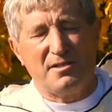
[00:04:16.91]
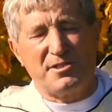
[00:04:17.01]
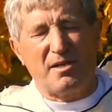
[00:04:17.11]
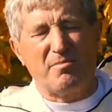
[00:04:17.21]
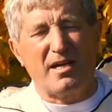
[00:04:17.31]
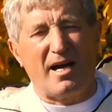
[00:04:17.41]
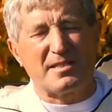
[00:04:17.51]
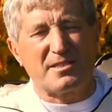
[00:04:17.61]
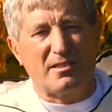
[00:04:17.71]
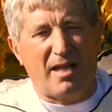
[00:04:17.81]

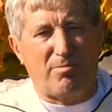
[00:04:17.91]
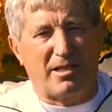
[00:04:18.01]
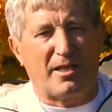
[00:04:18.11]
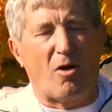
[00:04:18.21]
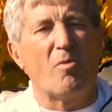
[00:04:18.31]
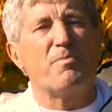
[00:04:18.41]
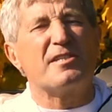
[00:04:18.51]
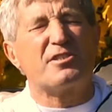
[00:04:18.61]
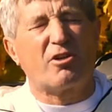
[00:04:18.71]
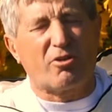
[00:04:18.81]
Семья ослаблена,
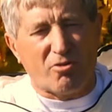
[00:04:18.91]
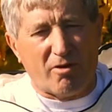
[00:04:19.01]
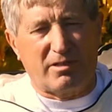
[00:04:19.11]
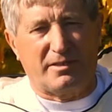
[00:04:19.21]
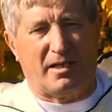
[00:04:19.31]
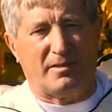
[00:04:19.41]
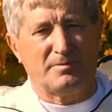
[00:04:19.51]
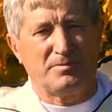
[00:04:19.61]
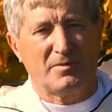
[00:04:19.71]
обескровлена.